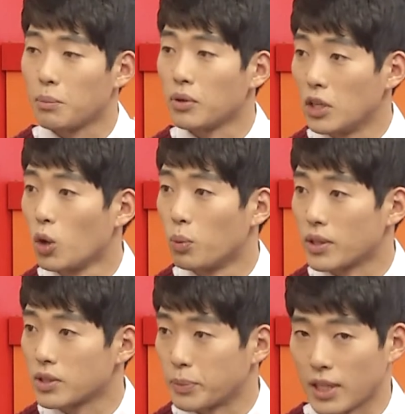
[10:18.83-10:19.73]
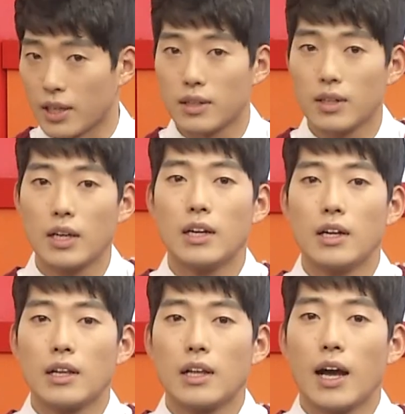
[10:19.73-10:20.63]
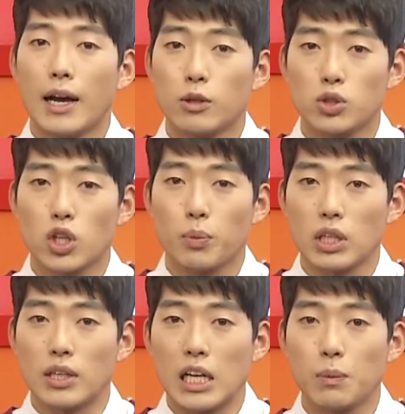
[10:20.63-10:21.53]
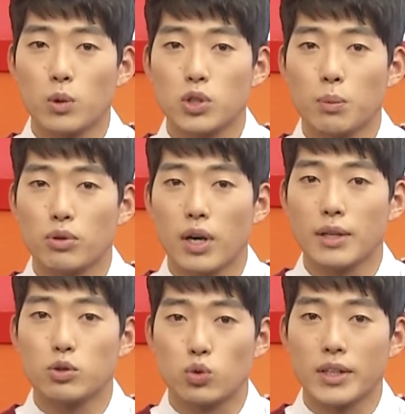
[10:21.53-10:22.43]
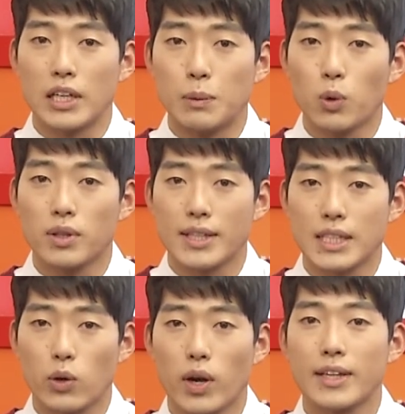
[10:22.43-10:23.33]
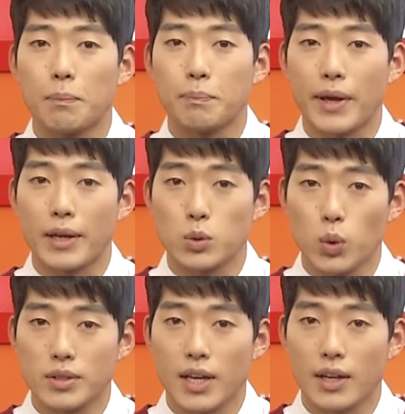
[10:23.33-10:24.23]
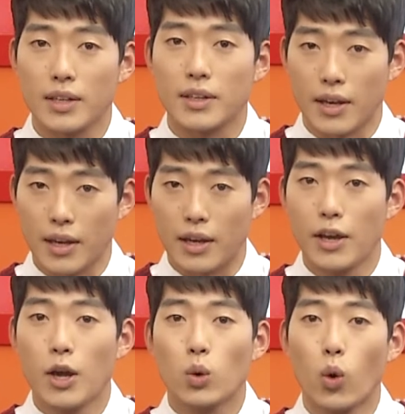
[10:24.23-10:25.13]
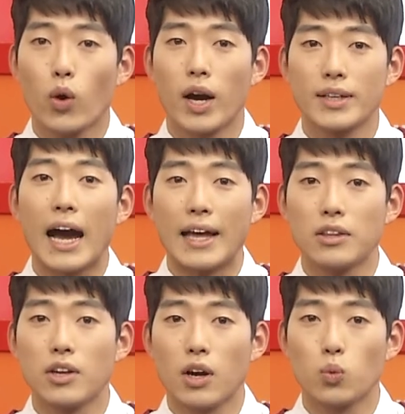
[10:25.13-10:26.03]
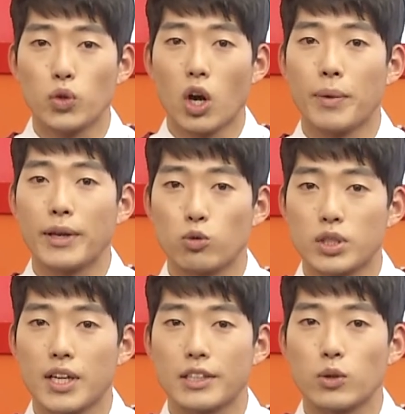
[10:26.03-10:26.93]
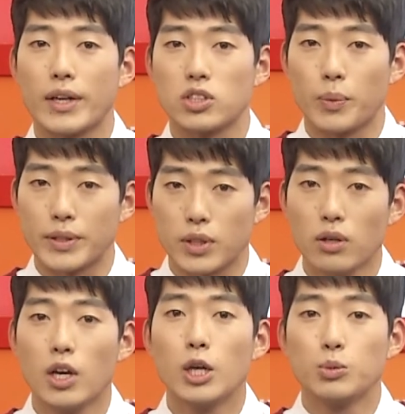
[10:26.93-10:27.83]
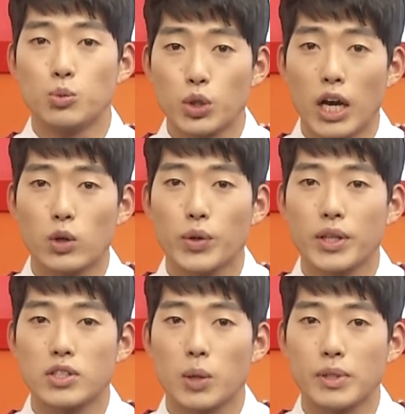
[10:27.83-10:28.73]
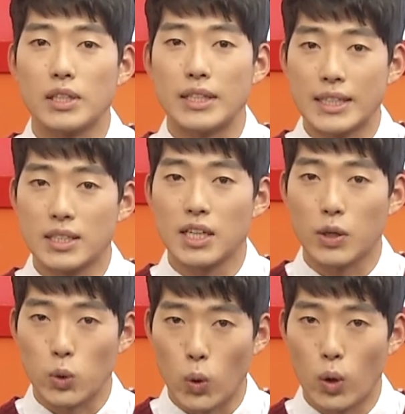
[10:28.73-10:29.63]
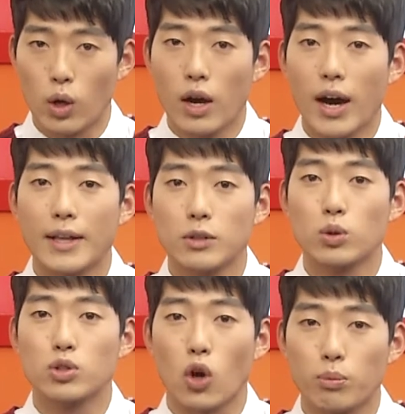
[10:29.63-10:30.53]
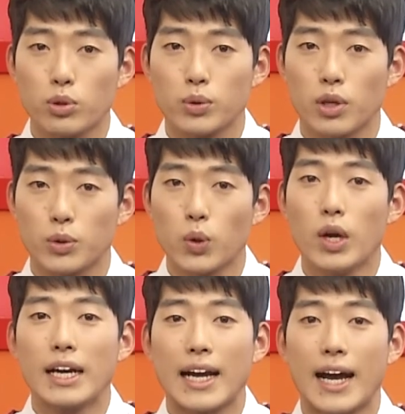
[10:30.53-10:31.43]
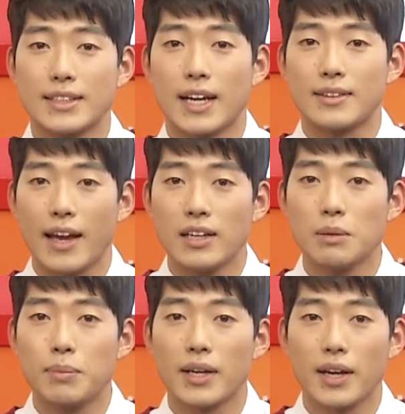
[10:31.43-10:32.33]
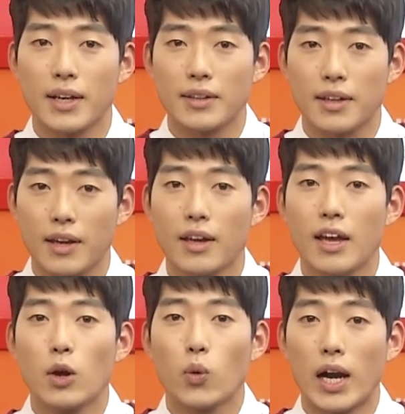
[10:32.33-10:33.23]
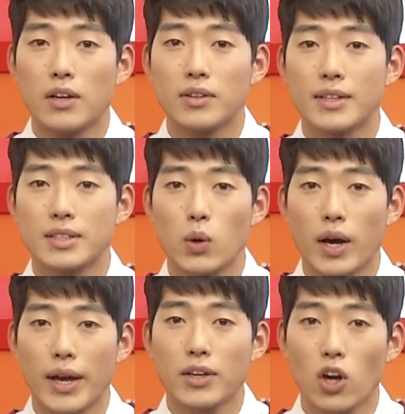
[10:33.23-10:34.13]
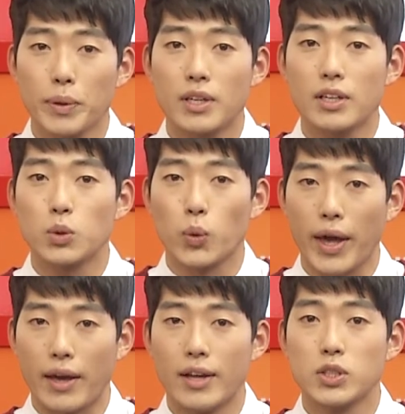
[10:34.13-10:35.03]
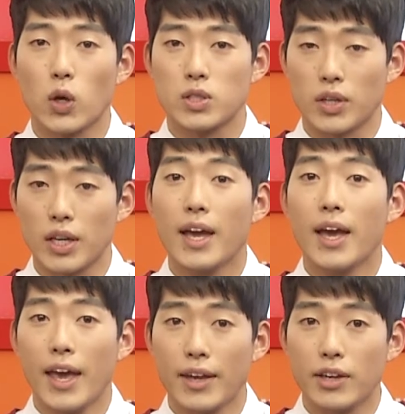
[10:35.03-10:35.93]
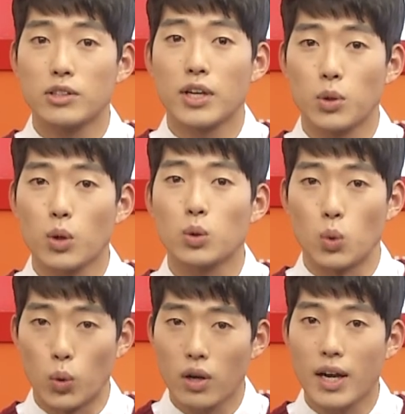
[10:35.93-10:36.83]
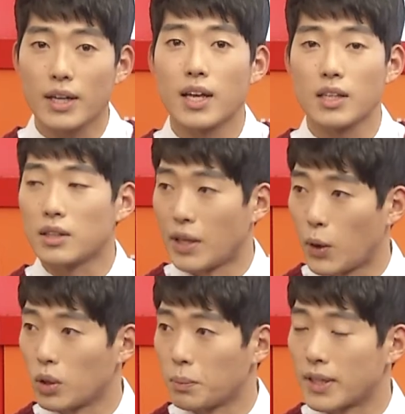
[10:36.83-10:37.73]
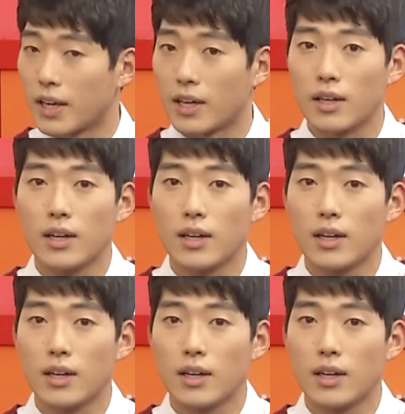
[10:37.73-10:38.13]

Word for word: 한번 읽어보겠습니다. 한국 정부는 일본 정부가 주한 일본 대사관 앞에 소녀상에 대해 공간의 안녕 위험의 유지라는 관점에서 우려하고 있는 점을 인지하고 한국 정부로서도 가능한 대응 방향에 대해 관련 단체와의 협의 등을 통해 적절히 해결되도록 노력한다는 내용입니다.